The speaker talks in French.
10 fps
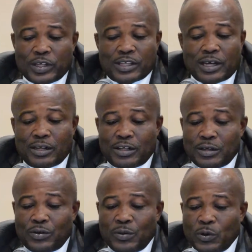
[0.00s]

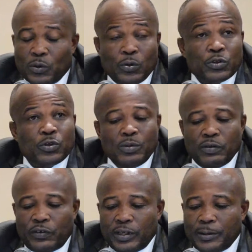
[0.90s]
stratégique
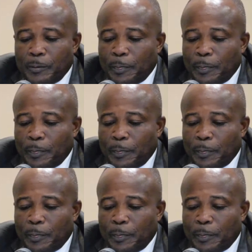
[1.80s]
2011-2020,